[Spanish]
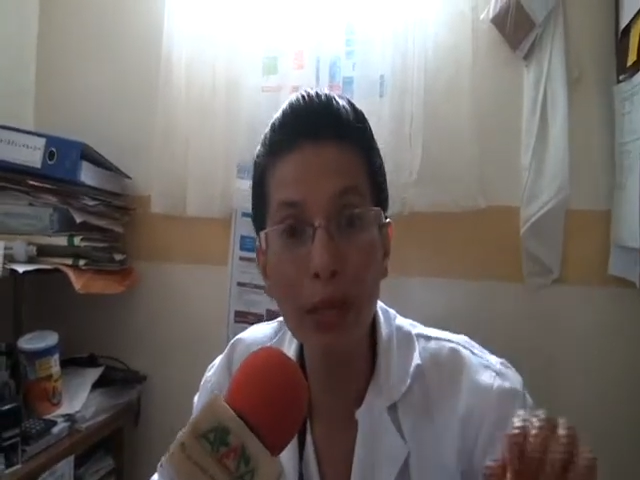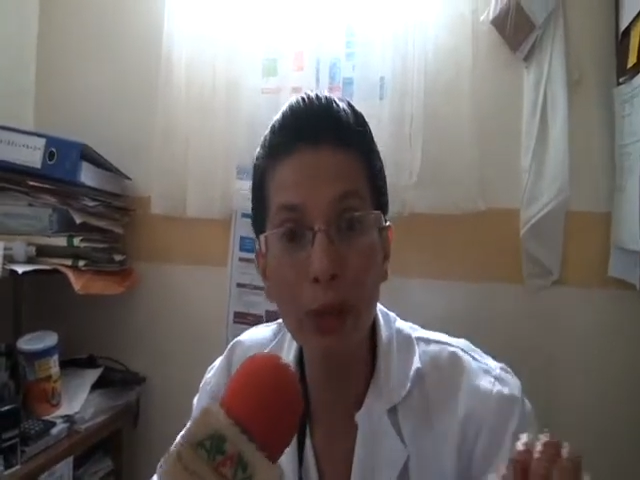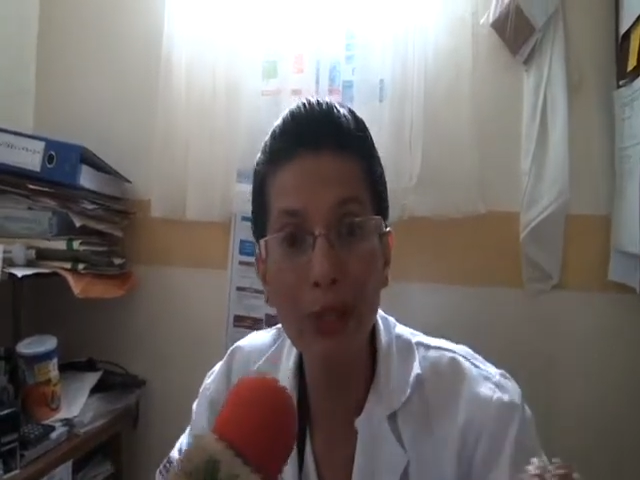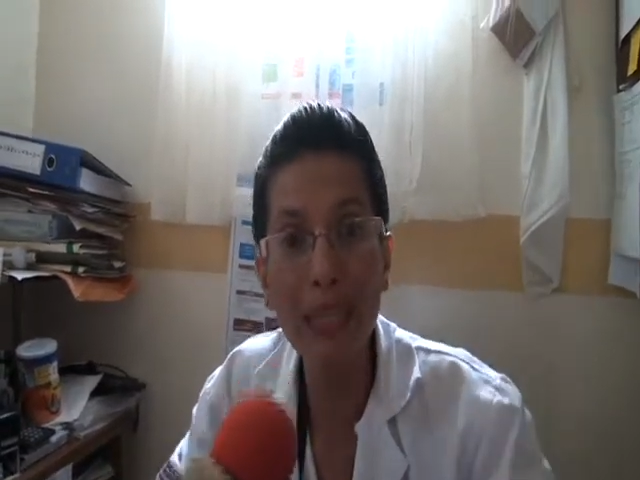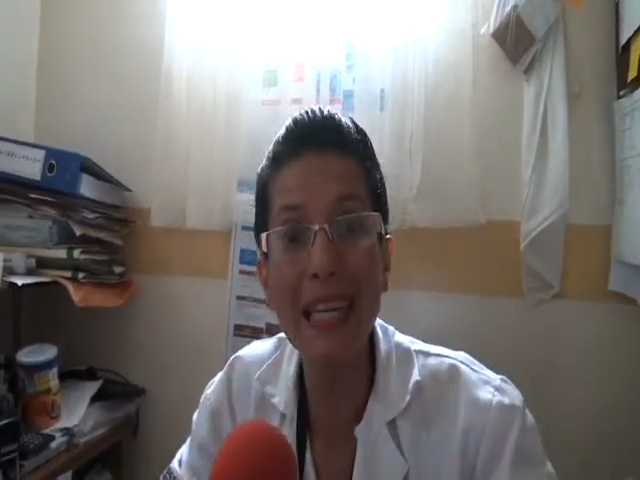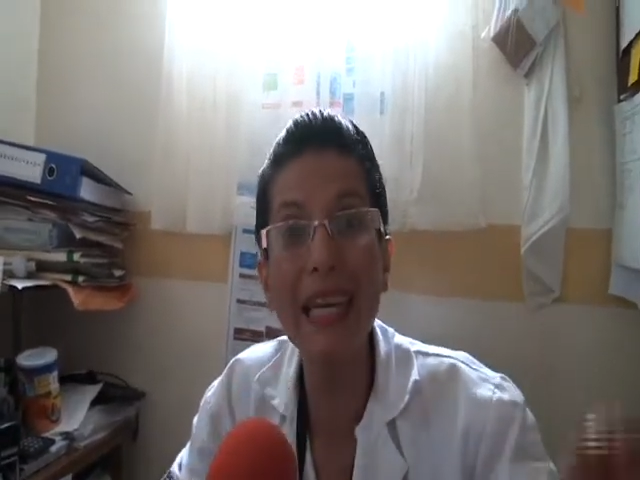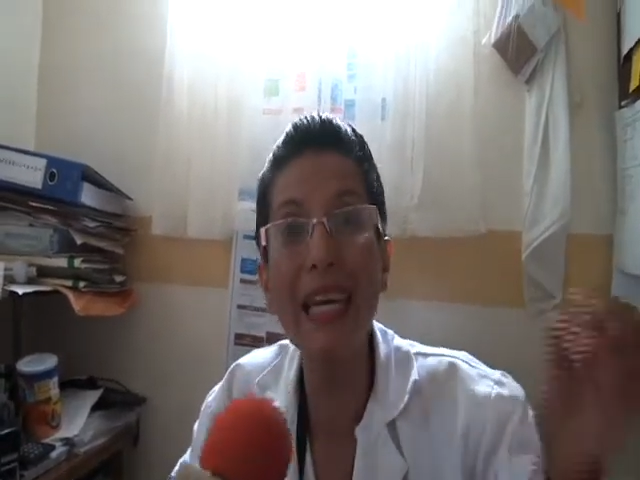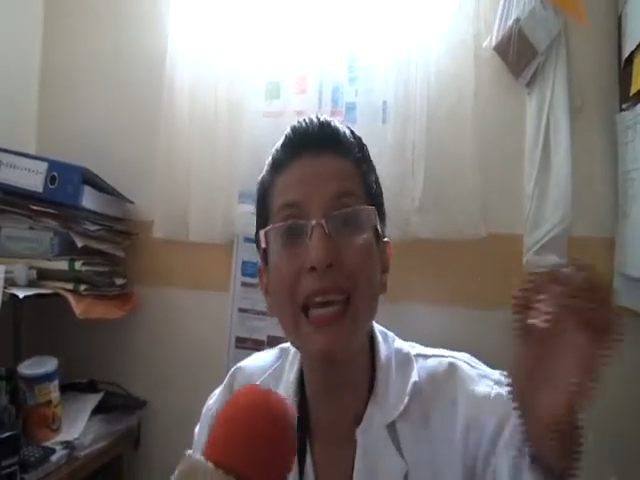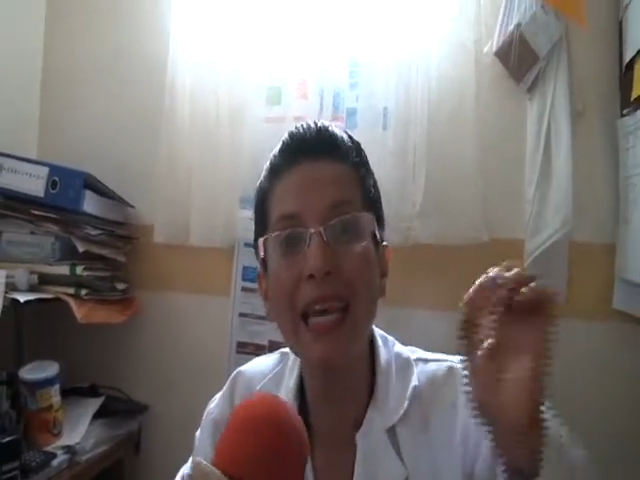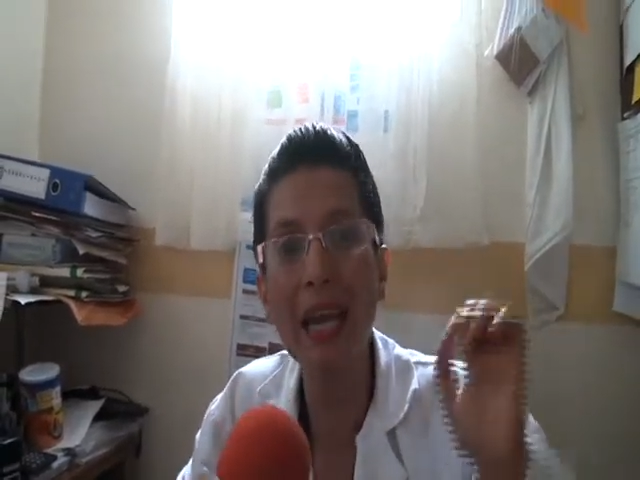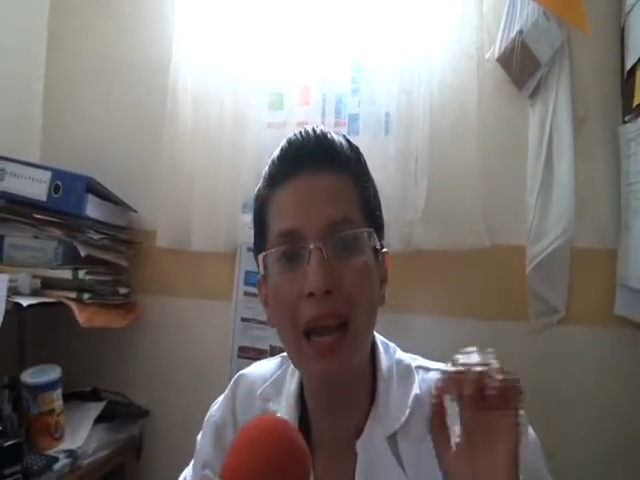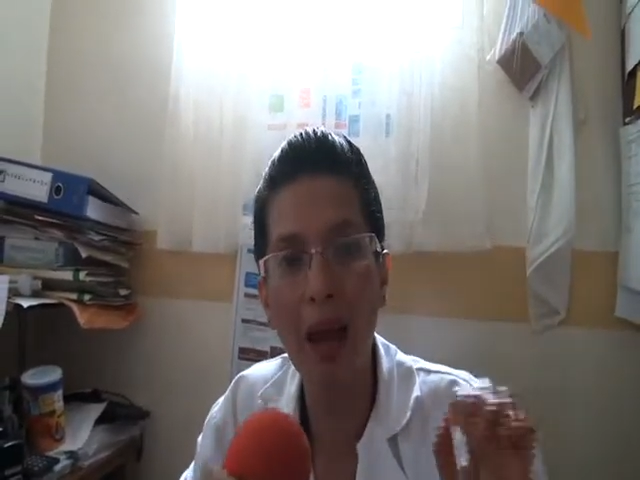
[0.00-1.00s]
que mayor
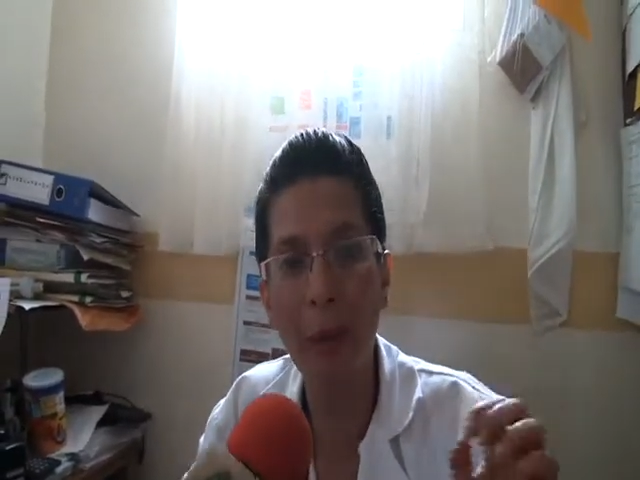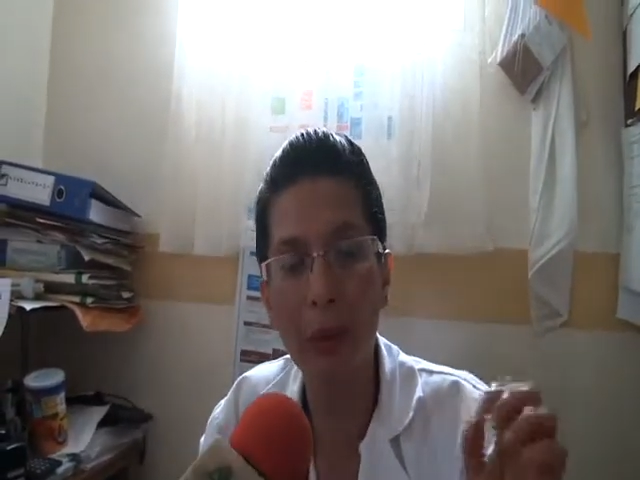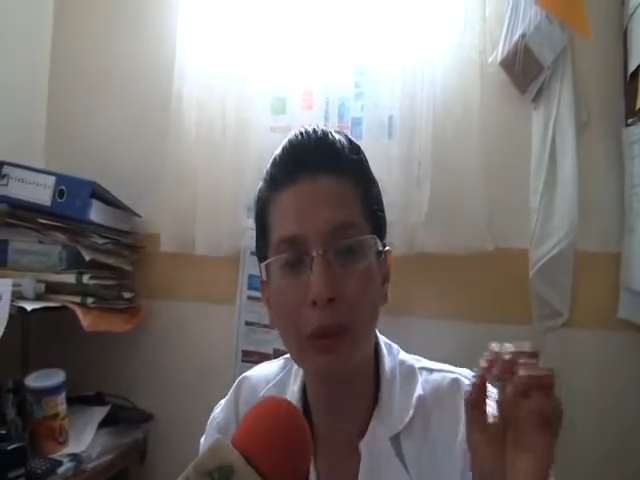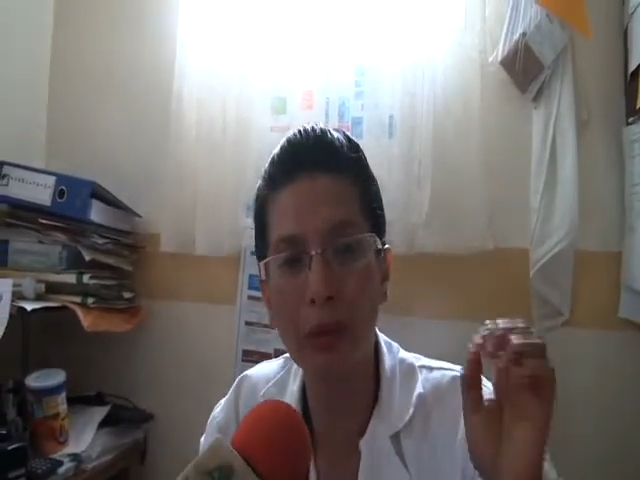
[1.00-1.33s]
demanda